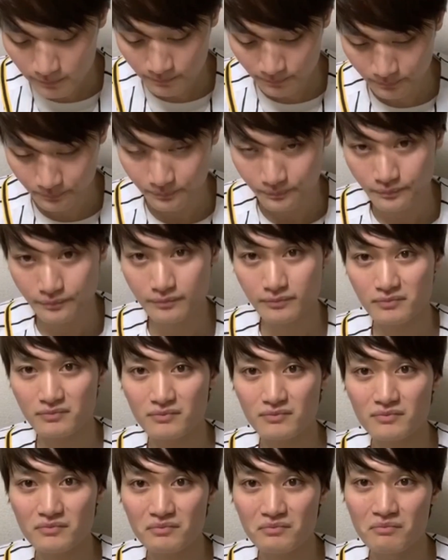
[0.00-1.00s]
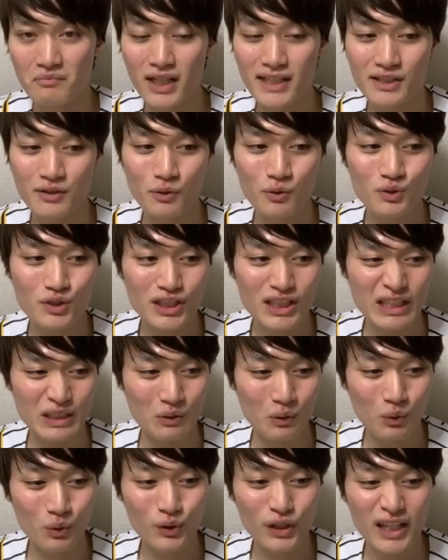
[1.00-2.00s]
うん。まあ正直
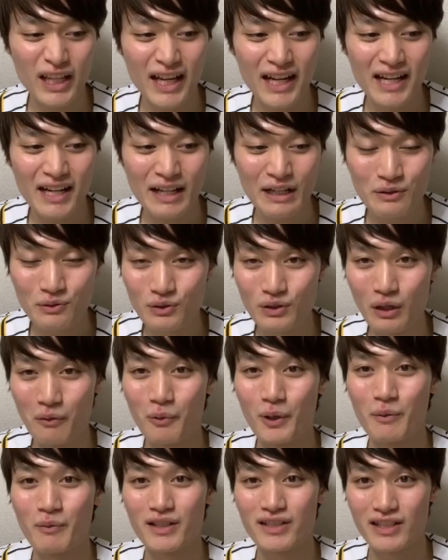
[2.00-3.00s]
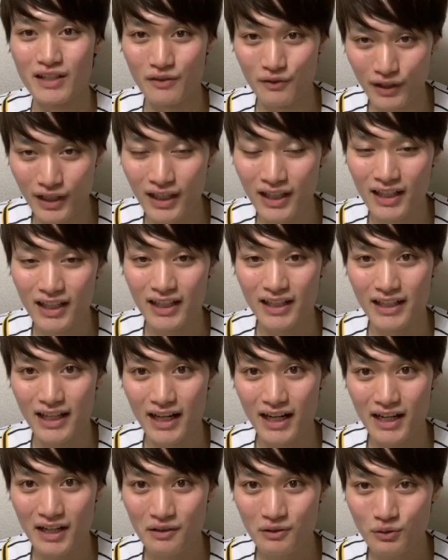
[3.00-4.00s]
ここでやられるって思いましたよね。
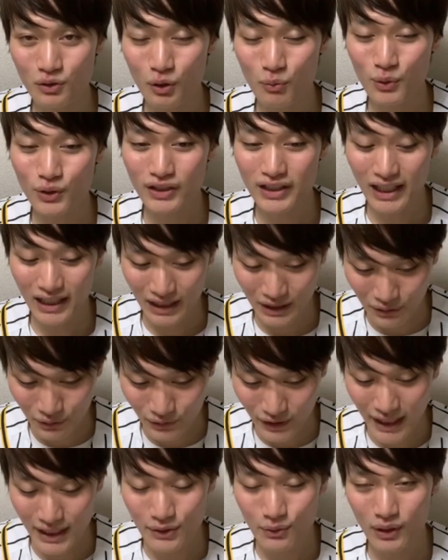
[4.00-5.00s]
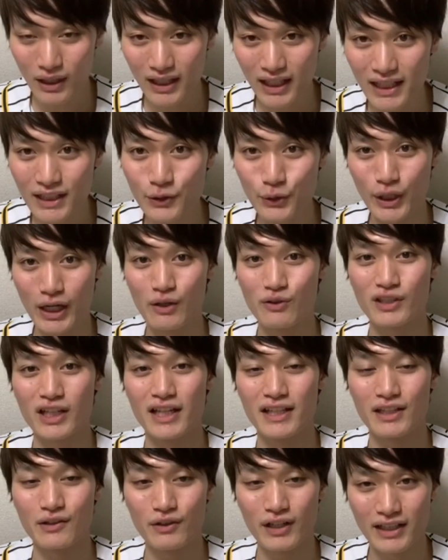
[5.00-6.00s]
やられると思ったけど、なんとかかんとか
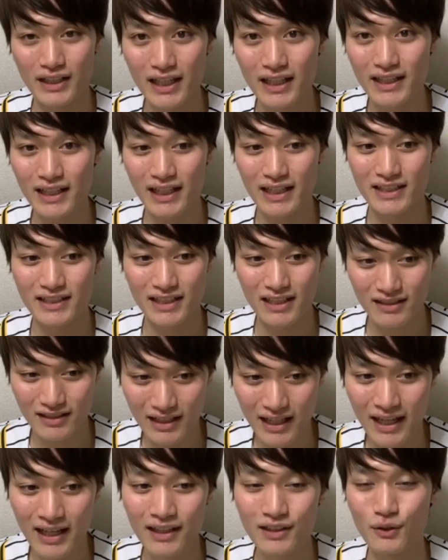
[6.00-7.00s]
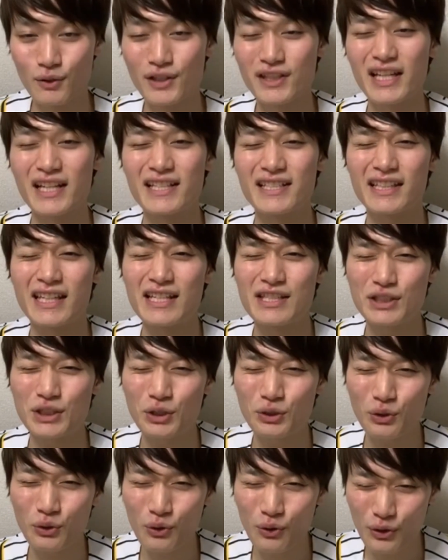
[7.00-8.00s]
抑えてくれてって感じですね。鳥谷選手
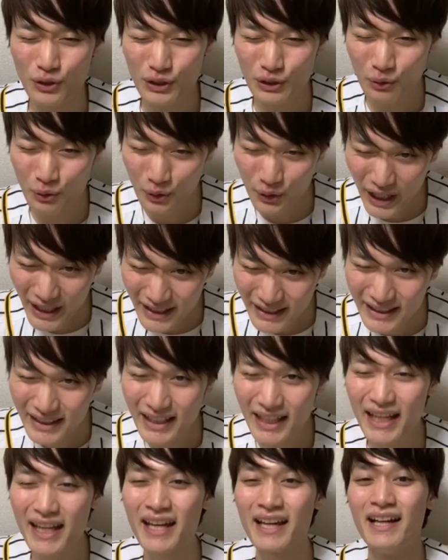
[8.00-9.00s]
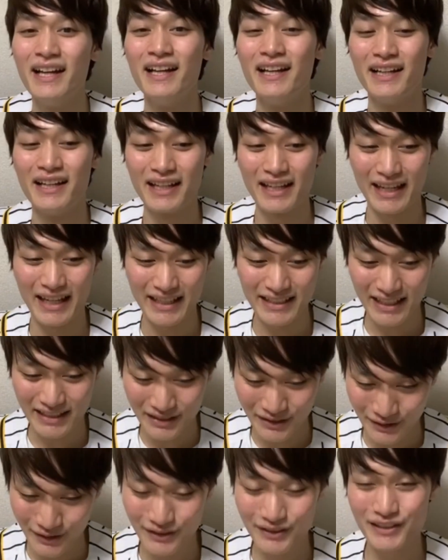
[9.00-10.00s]
のところに転がって、併
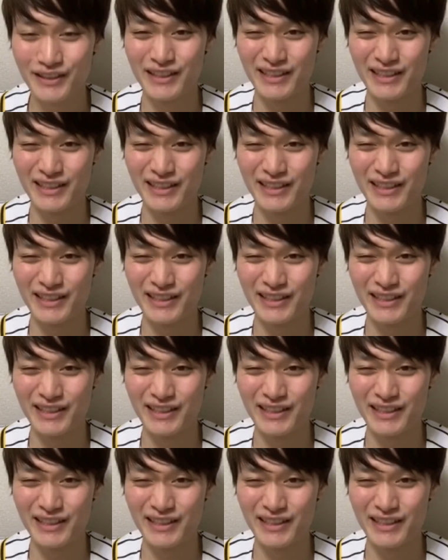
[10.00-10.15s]
殺。